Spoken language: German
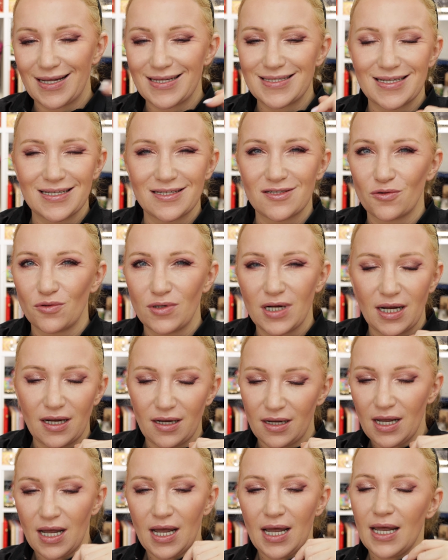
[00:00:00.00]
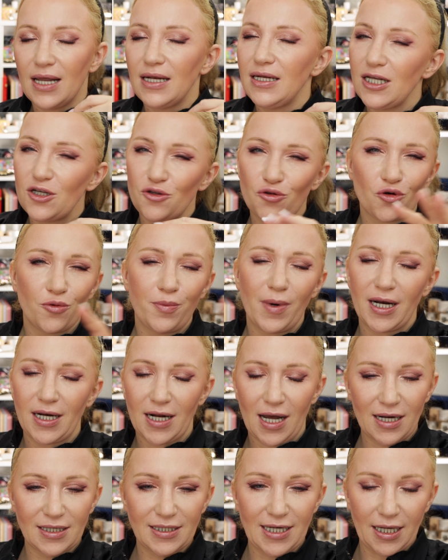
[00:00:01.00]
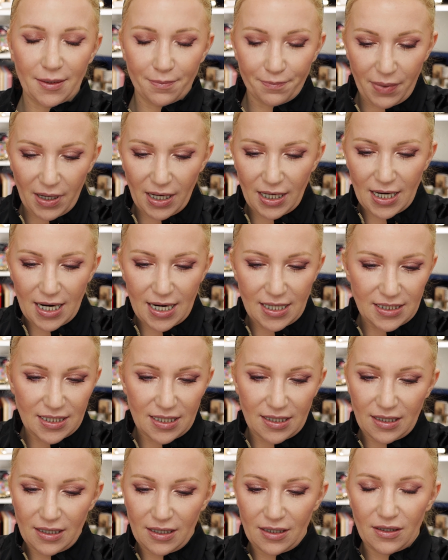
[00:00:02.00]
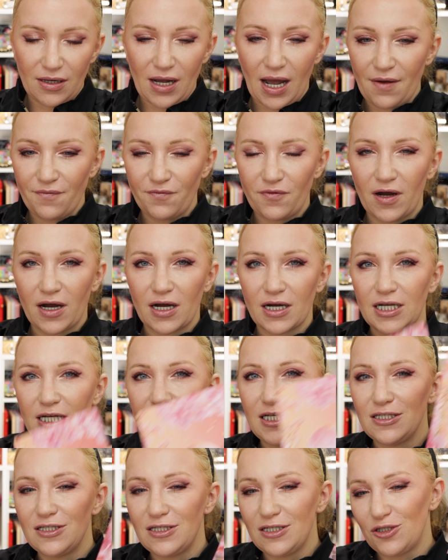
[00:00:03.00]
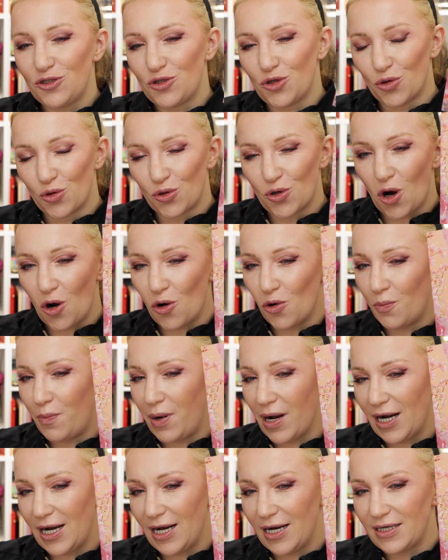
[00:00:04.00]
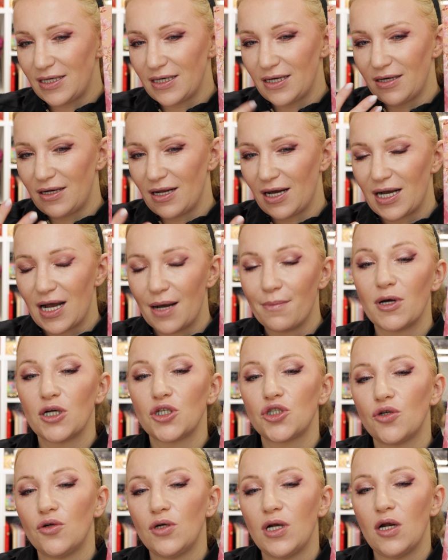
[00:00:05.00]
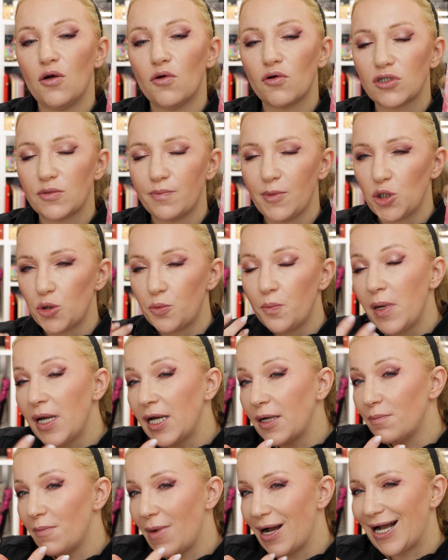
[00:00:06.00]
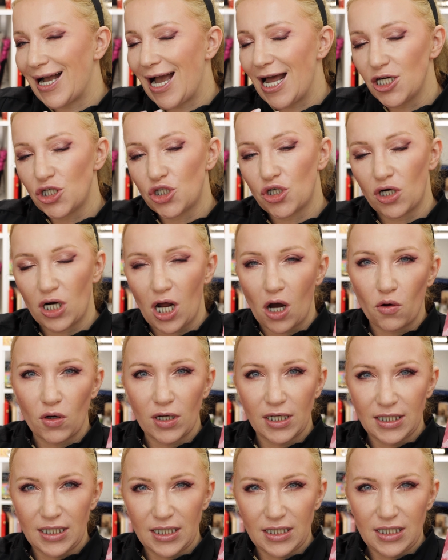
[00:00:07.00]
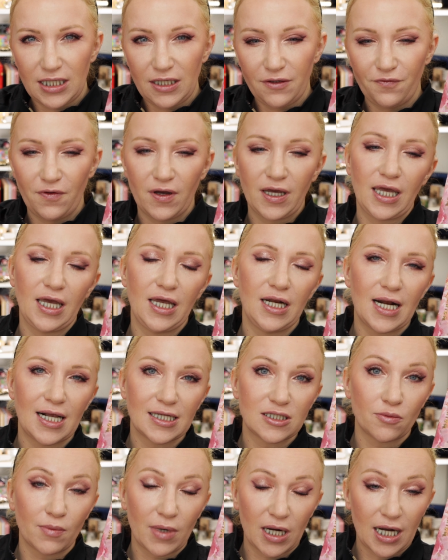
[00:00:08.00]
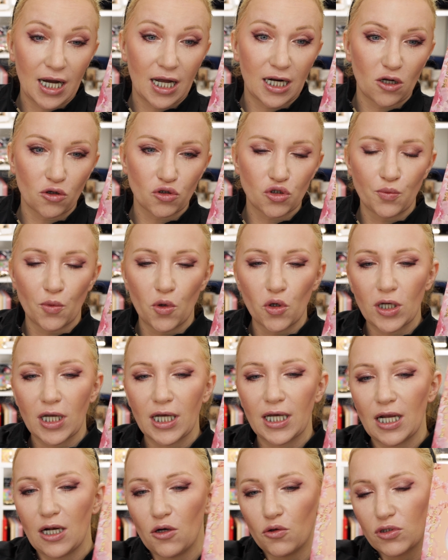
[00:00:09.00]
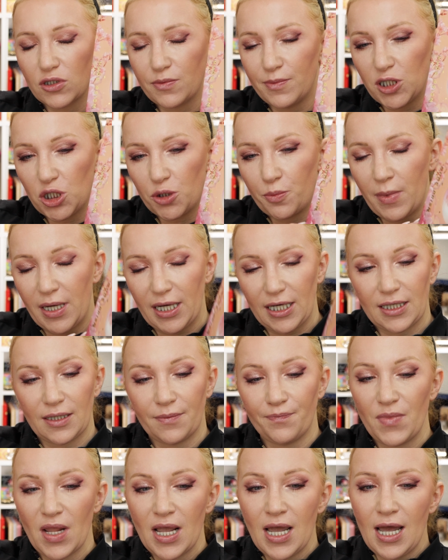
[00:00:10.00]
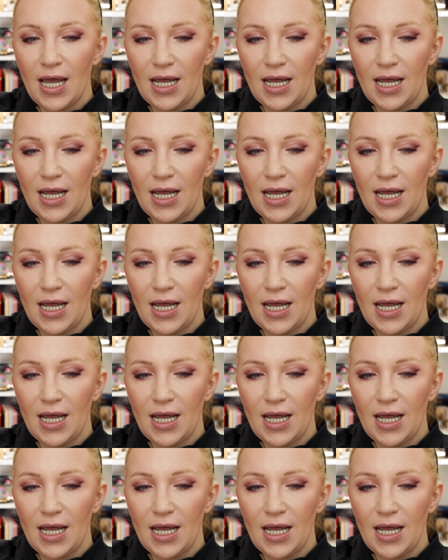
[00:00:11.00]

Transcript: Das ist so eine nicht drüber nachdenken Palette Palette, einfach easy to go Palette. Da kann man schöne Looks mit schminken. Man kann schon auch in die Tiefe gehen. Also man kann auch smokige Looks mit schminken.